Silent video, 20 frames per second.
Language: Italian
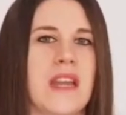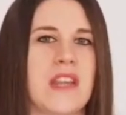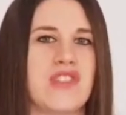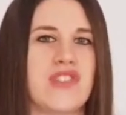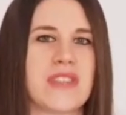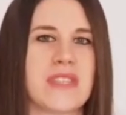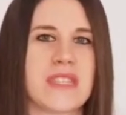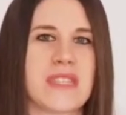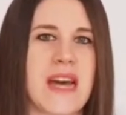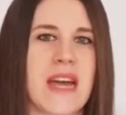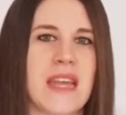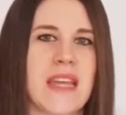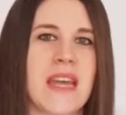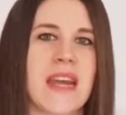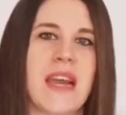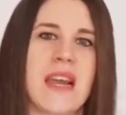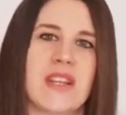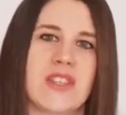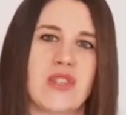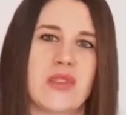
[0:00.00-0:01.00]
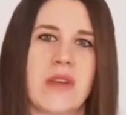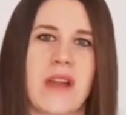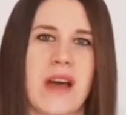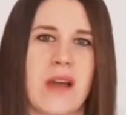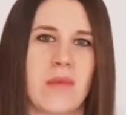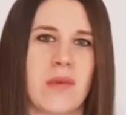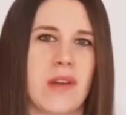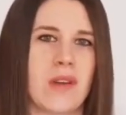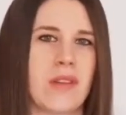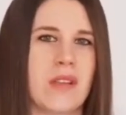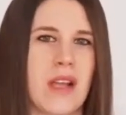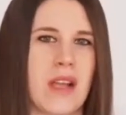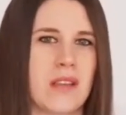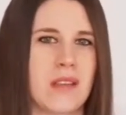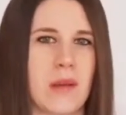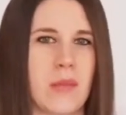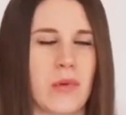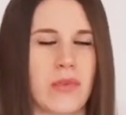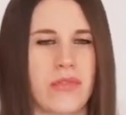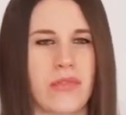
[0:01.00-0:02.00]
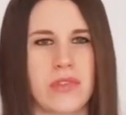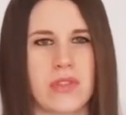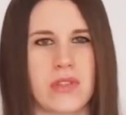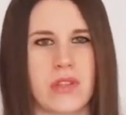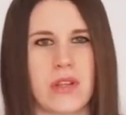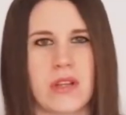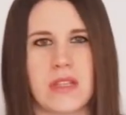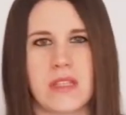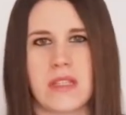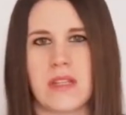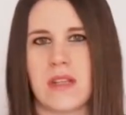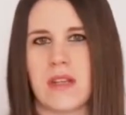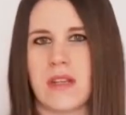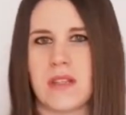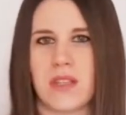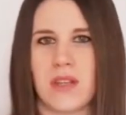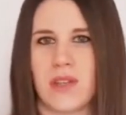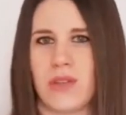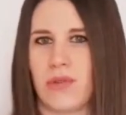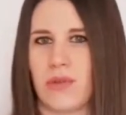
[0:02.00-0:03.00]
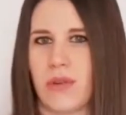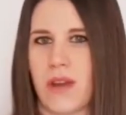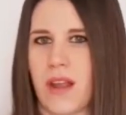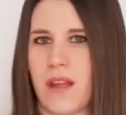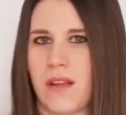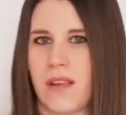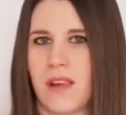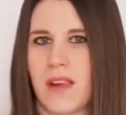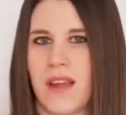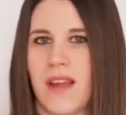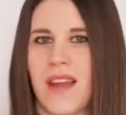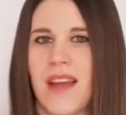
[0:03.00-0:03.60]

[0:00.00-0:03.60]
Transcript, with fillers: necessaria a relazionarmi con gli altri professionisti del settore.